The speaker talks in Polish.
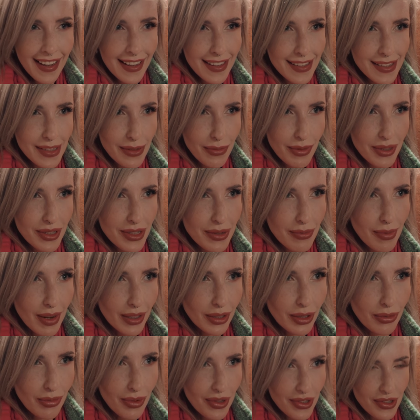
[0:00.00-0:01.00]
Zobaczymy, jak
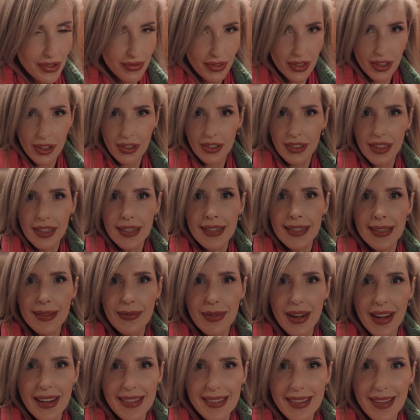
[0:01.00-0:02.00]
to będzie wyglądać tym
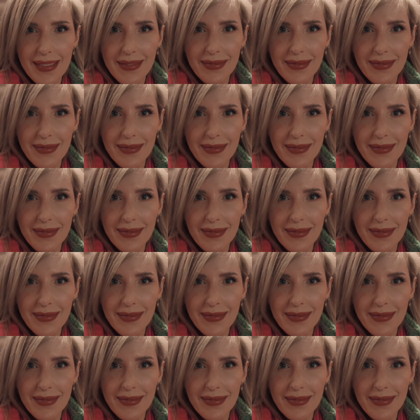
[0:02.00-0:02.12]
razem.